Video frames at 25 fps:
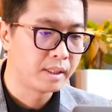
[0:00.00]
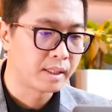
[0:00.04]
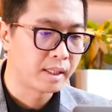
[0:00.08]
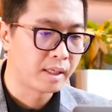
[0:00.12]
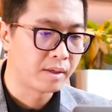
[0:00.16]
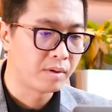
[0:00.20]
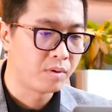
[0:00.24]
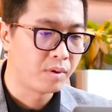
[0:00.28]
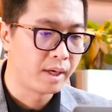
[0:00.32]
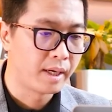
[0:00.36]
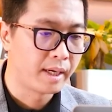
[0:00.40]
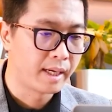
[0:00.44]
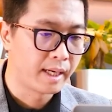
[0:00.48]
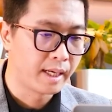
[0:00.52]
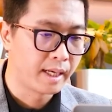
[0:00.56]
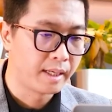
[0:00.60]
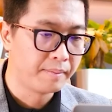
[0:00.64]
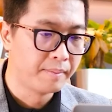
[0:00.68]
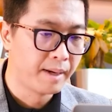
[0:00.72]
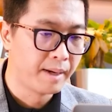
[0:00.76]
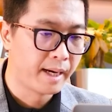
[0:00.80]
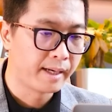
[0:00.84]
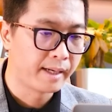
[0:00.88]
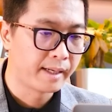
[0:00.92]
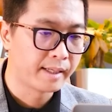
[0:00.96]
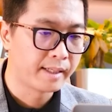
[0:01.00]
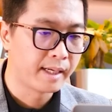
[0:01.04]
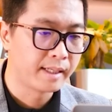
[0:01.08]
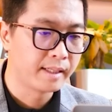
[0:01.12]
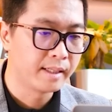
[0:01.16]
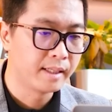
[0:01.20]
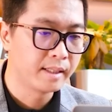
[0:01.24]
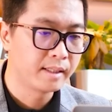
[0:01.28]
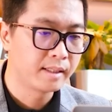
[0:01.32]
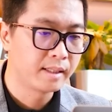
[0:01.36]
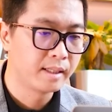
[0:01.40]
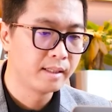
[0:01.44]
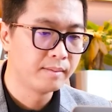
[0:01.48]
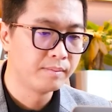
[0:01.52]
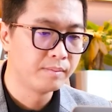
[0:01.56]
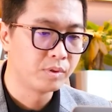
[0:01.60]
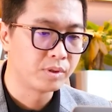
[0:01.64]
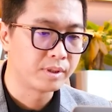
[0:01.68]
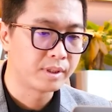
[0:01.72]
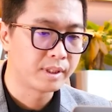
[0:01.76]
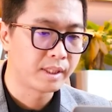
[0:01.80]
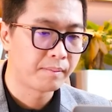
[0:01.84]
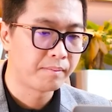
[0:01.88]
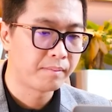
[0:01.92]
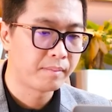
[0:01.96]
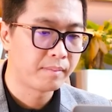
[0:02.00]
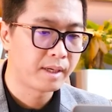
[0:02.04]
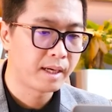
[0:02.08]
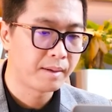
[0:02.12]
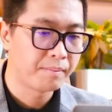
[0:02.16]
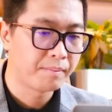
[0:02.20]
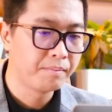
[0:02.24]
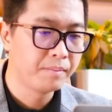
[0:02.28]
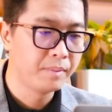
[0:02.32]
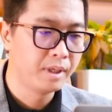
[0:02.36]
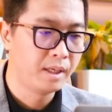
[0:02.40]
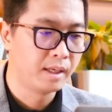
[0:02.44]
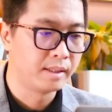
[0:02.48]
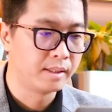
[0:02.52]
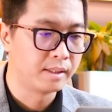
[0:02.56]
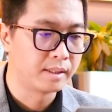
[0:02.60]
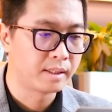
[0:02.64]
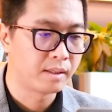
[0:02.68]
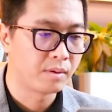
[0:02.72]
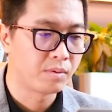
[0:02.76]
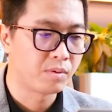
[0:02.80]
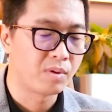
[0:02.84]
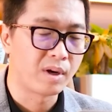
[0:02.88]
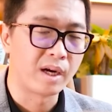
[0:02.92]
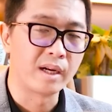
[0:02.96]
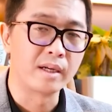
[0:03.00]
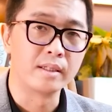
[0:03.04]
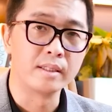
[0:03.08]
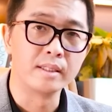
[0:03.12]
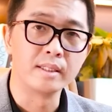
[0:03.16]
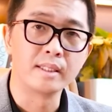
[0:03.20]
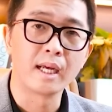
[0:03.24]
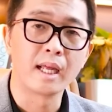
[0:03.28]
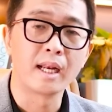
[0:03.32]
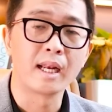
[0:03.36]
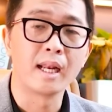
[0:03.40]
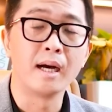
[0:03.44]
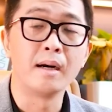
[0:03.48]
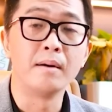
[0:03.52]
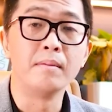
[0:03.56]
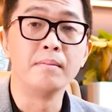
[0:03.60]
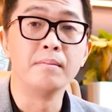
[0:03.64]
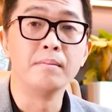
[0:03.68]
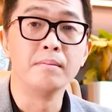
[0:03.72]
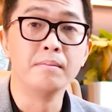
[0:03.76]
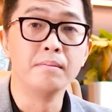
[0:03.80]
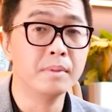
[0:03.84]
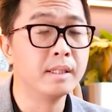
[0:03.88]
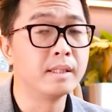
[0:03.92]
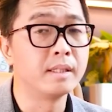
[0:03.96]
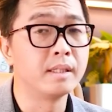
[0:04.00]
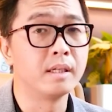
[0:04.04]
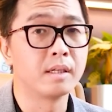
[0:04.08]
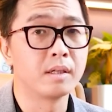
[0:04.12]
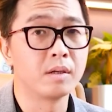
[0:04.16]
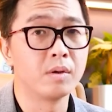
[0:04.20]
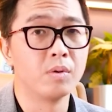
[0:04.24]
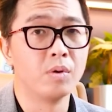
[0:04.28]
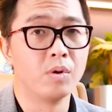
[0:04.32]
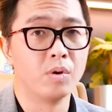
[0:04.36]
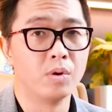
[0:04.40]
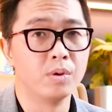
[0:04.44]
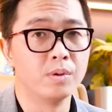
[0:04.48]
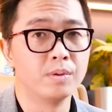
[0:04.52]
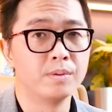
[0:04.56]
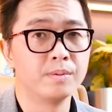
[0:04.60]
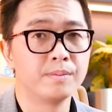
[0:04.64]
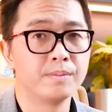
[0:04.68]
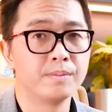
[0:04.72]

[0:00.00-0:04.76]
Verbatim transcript: tài khoản này bạn đã đánh x lên 150 lần trong khoảng thời gian là 10 tiếng đồng hồ